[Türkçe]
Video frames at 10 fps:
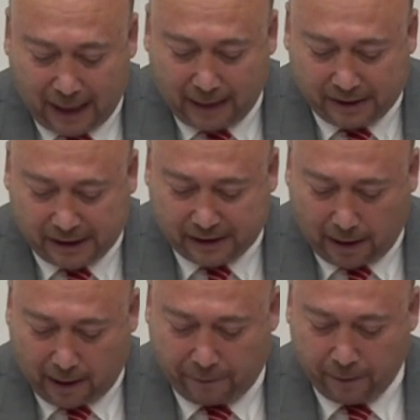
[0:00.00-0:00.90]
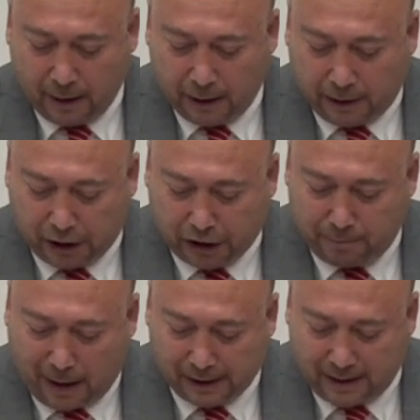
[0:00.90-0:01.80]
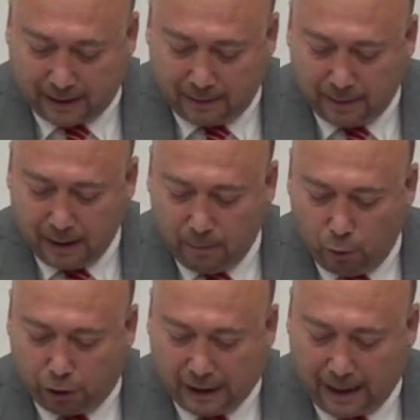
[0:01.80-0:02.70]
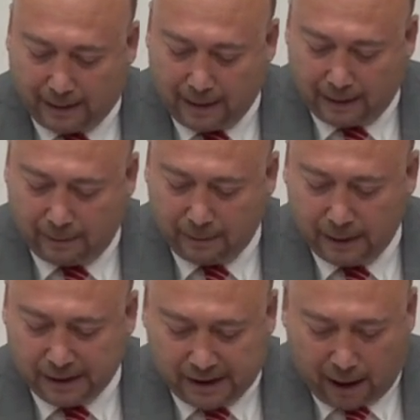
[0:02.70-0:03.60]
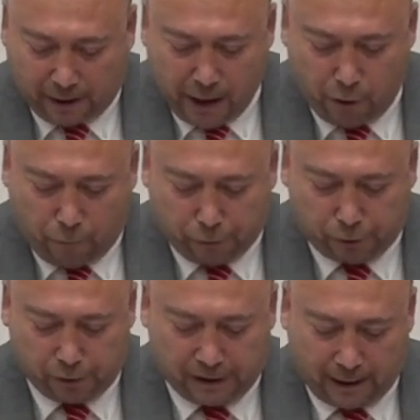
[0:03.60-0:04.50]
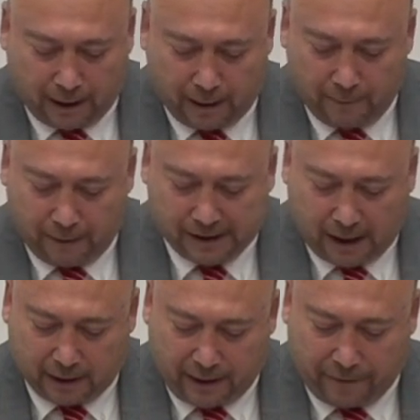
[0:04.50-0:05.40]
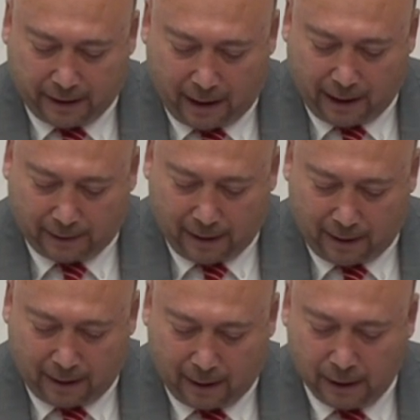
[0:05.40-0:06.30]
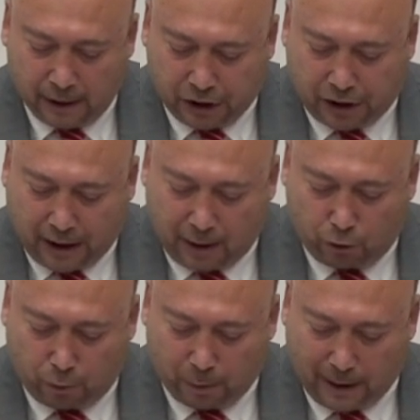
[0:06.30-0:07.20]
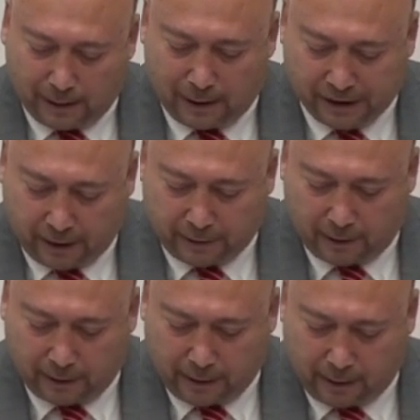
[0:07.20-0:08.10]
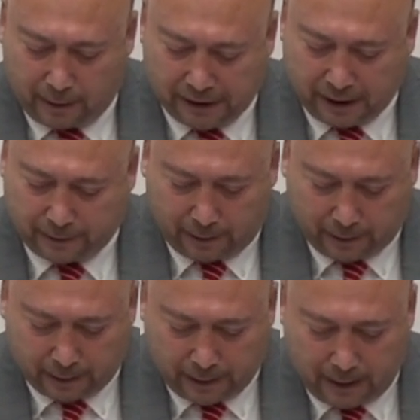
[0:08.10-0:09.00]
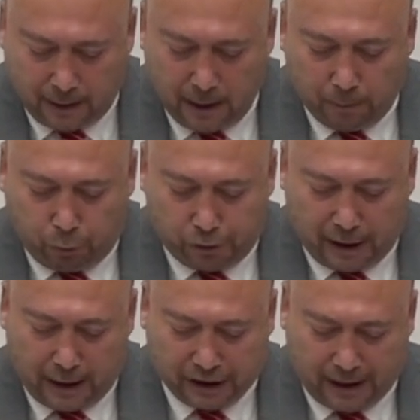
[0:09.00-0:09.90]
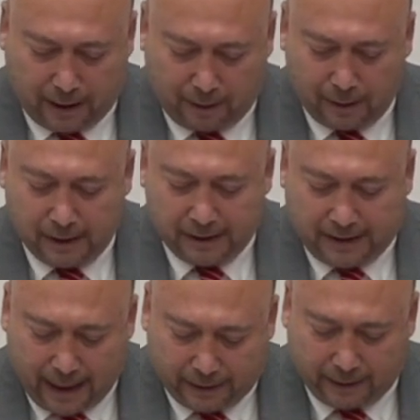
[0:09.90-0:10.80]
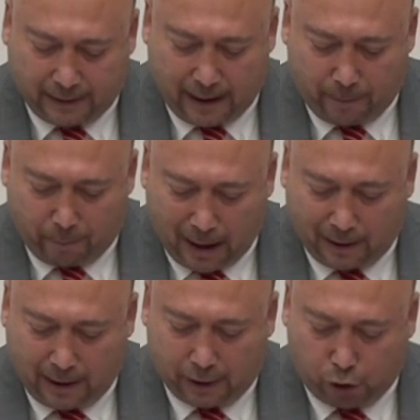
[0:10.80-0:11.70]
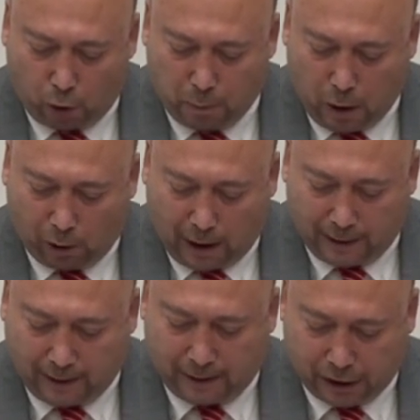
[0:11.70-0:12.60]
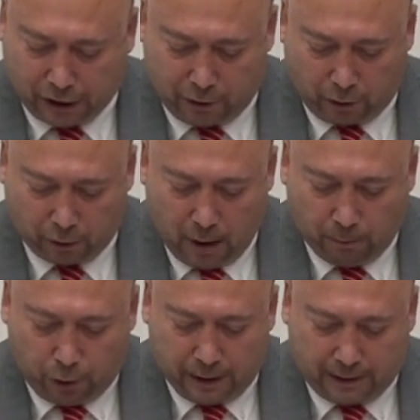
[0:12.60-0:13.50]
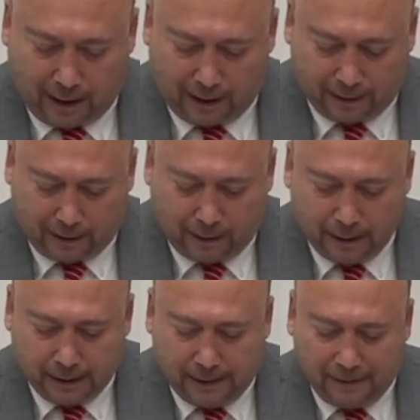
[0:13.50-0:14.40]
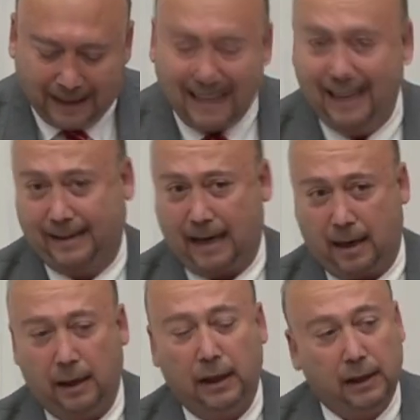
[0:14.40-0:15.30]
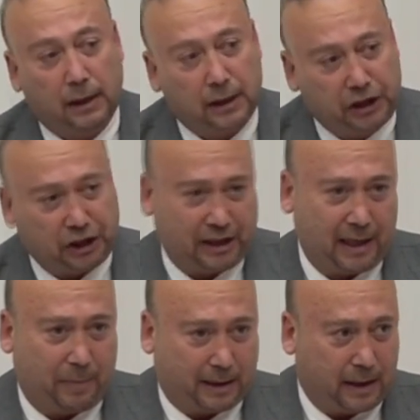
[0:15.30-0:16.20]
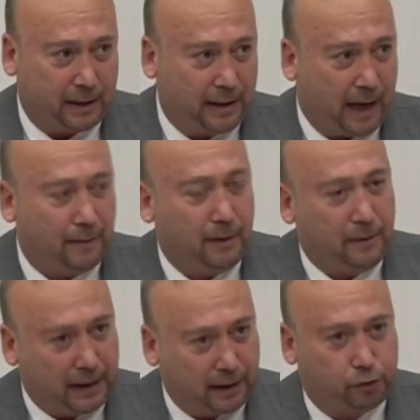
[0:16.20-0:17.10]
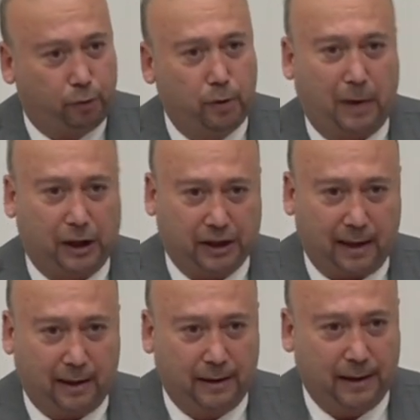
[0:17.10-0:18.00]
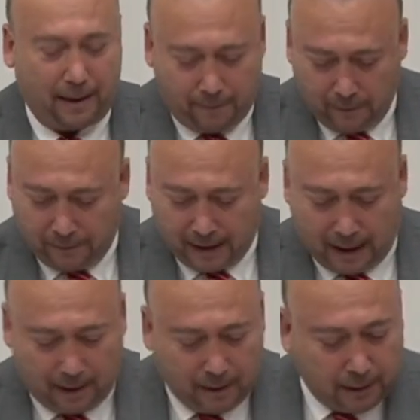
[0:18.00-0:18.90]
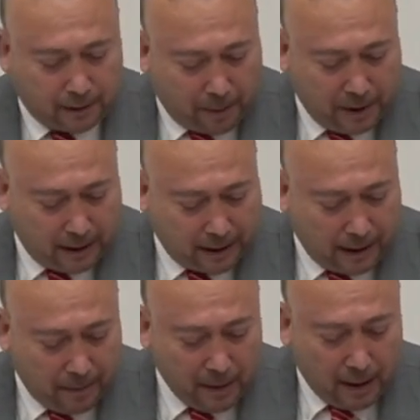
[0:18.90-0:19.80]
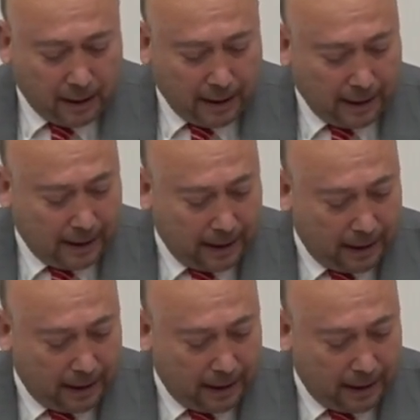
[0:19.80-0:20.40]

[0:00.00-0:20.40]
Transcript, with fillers: sahipsiz kalan taşınmazların mülkiyetlerinin sahte nüfus cüzdanı ve sahte vekaletlerle çıkar gruplarına satıldır, e, satıldığını bu süreçte tehditle mallara çökme olayları yaşanıyor. Bu iddiaları ivedilikle İçişleri Bakanı'ndan ve de Cumhurbaşkanlığından ve de tabii ki e,